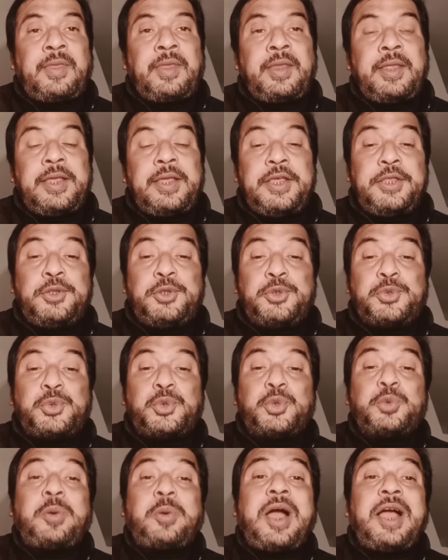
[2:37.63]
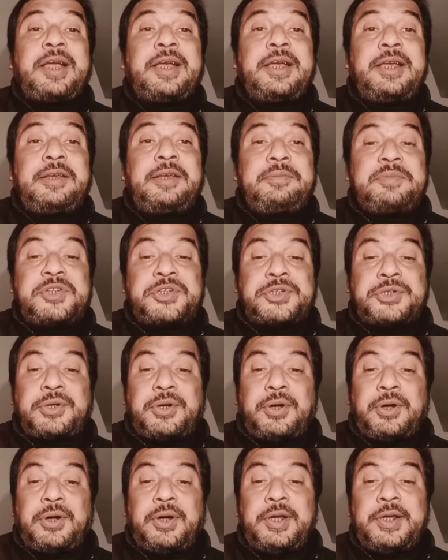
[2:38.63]
কিন্তু দুর্ভাগ্যের
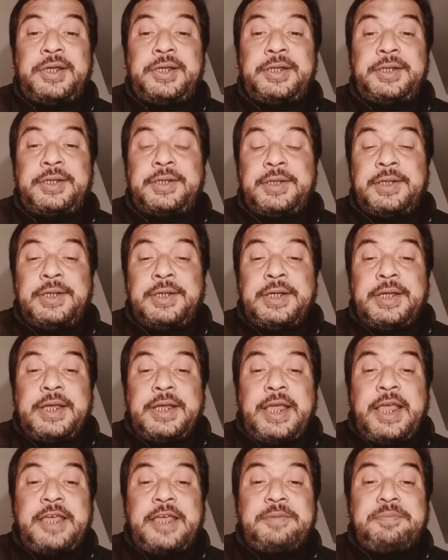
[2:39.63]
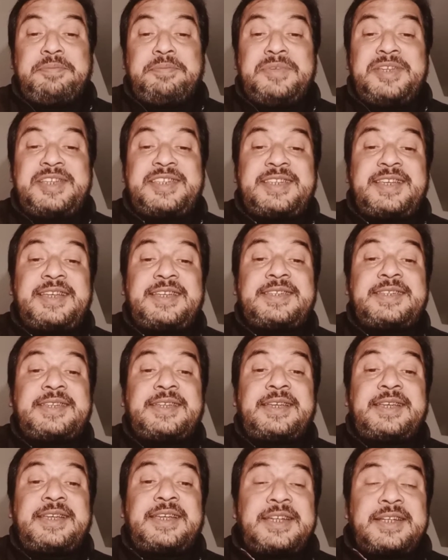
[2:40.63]
বিষয় এই মিসেস
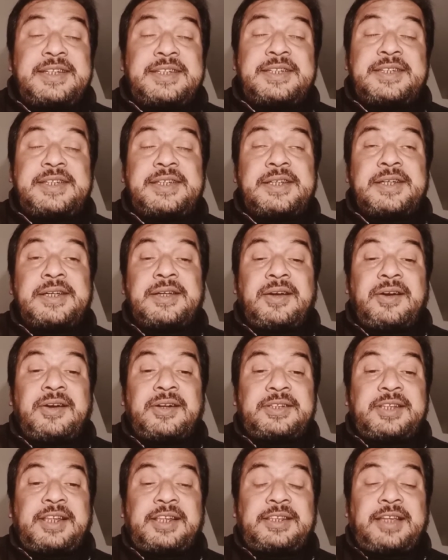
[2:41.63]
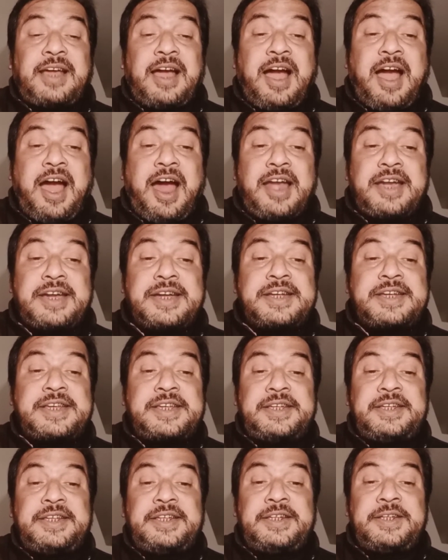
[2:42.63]
রিড অর্থাৎ
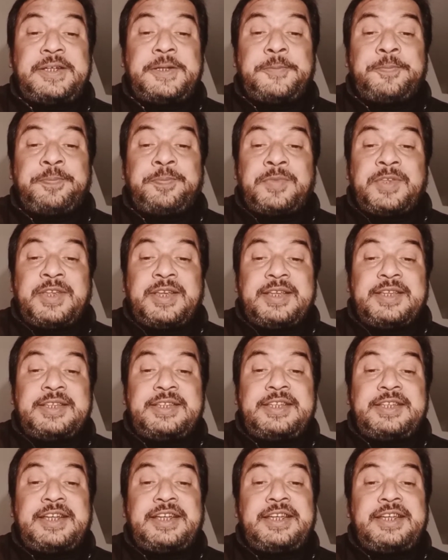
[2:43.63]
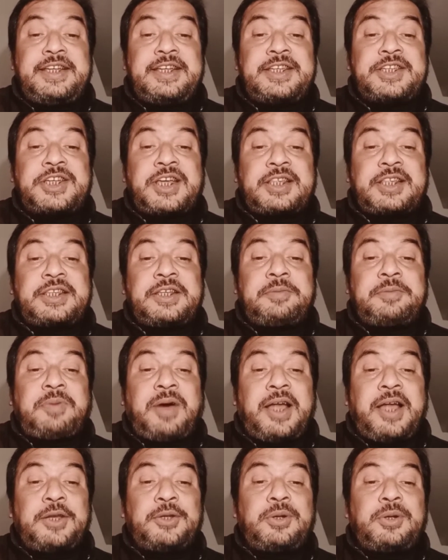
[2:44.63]
আন্টি জেনের সাথে
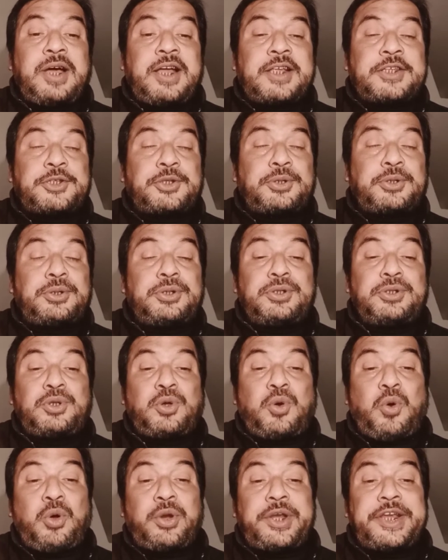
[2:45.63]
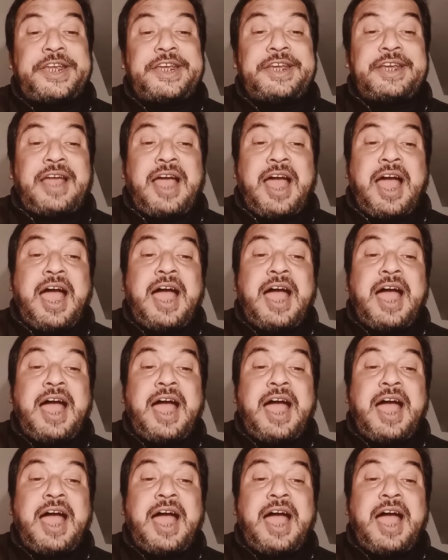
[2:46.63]
ভালো আচরণ করে না